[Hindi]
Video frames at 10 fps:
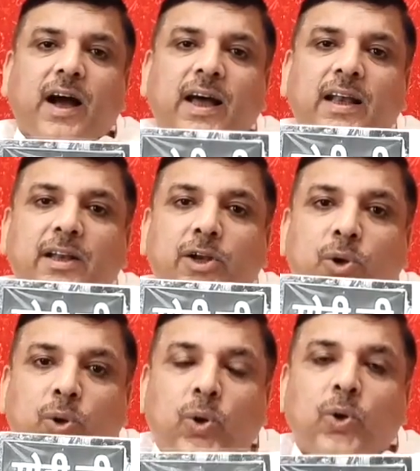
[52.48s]
अगर
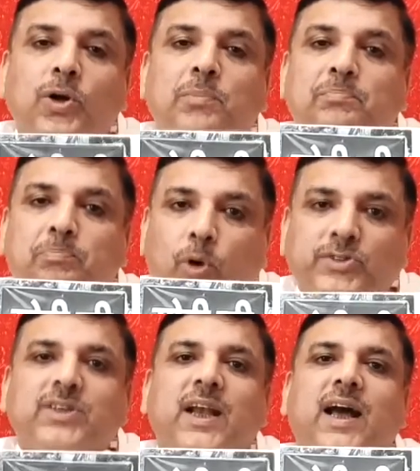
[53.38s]
लोगों ने
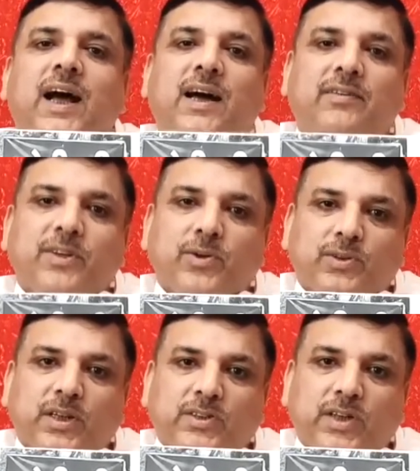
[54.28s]
पोस्टर लगाकर
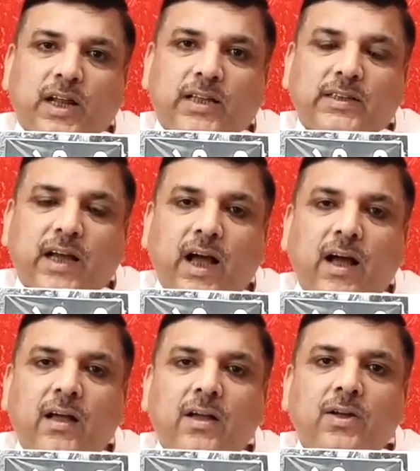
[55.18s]
विरोध दर्ज करा दिया
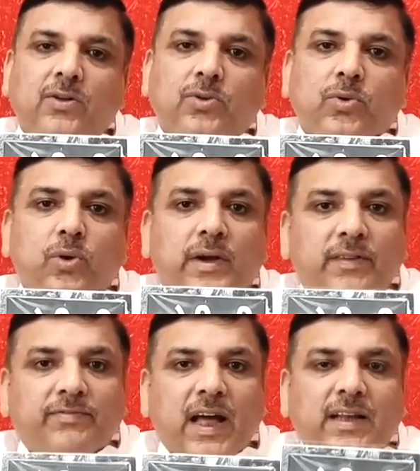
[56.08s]
तो उनको
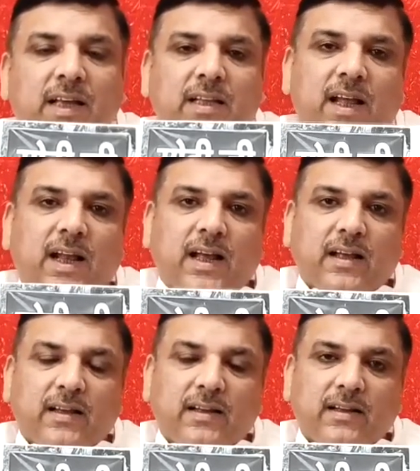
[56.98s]
गिरफ्तार किया जा
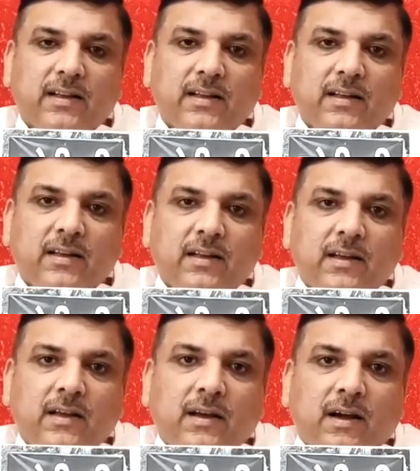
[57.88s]

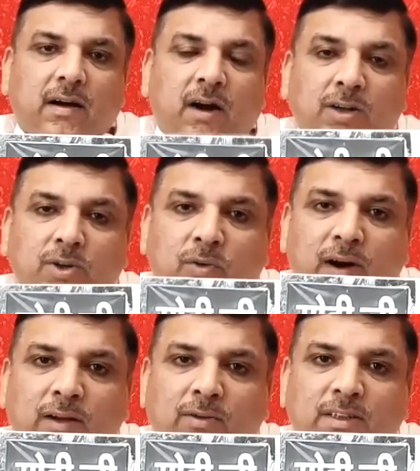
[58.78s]
रहा ऑटो
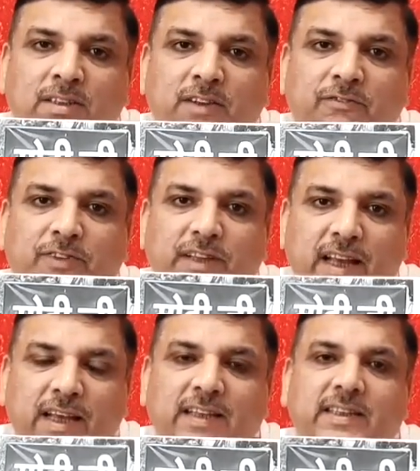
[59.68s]
वालों ने सिर्फ ये
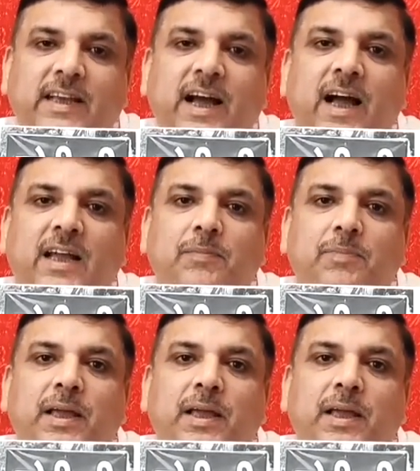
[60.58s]
लिख दिया कि